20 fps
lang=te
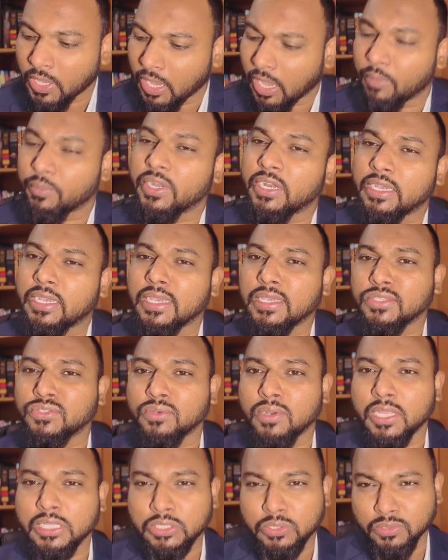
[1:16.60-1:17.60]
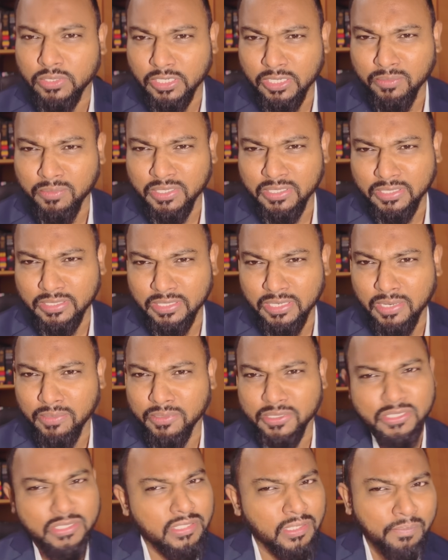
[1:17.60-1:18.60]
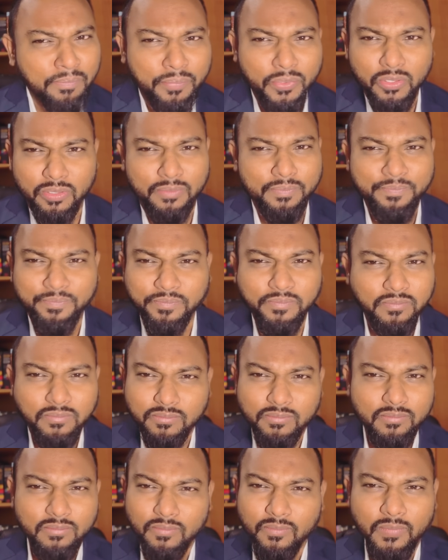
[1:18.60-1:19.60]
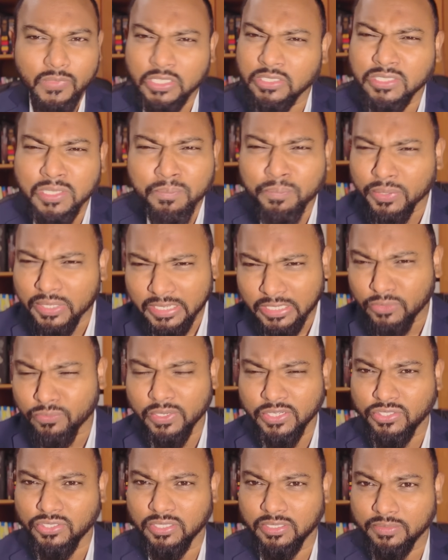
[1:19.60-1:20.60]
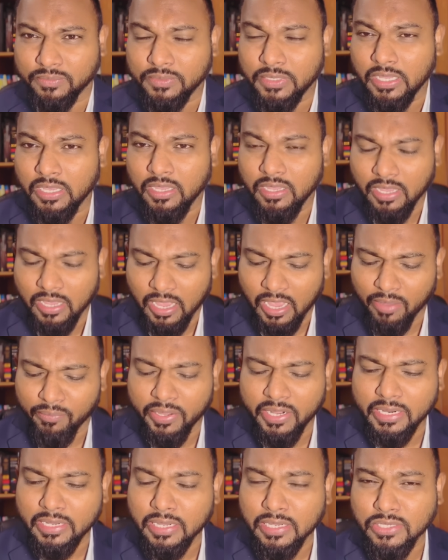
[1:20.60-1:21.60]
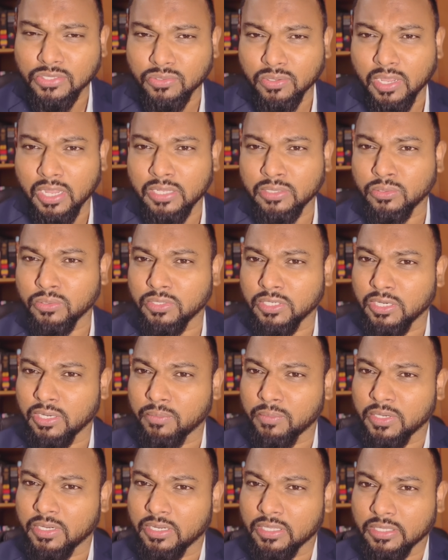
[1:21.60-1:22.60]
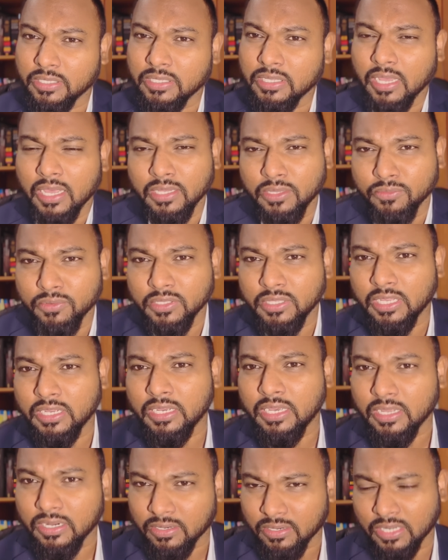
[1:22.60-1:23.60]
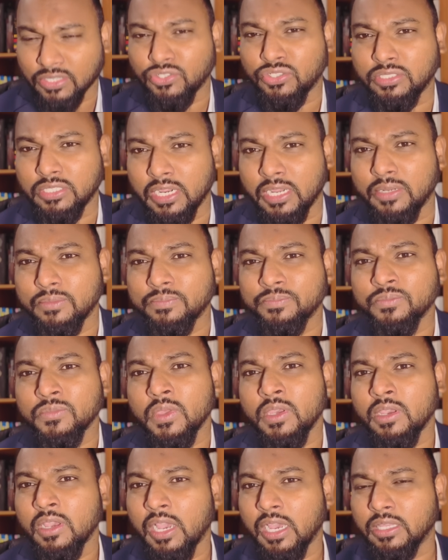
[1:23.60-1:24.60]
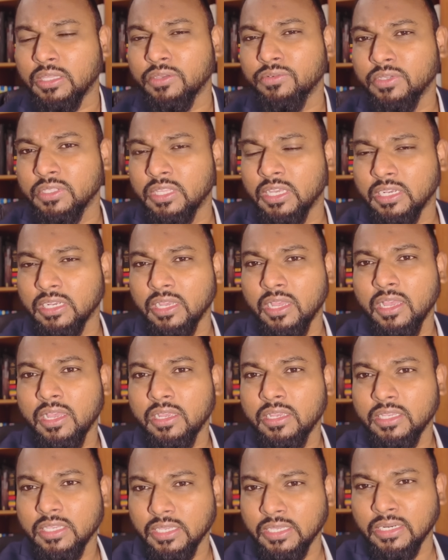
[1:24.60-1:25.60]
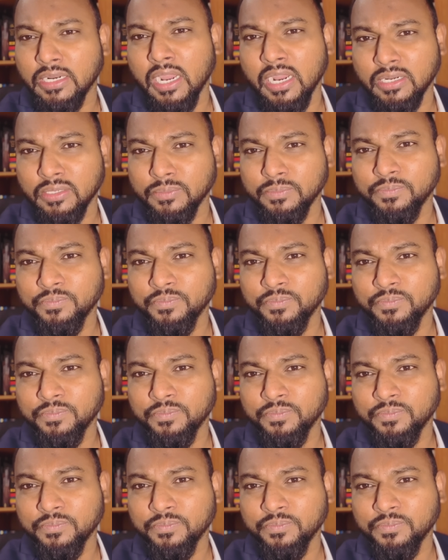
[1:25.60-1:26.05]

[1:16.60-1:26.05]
అమెరికా ఇజ్రాయెల్తో నిలబడ్డది కాబట్టి సింపుల్ సింపుల్ ఈక్వేషన్ అమెరికా ఇజ్రాయెల్తో నిలబడ్డది అదేవిధంగా రష్యా అదేవిధంగా ఇరాన్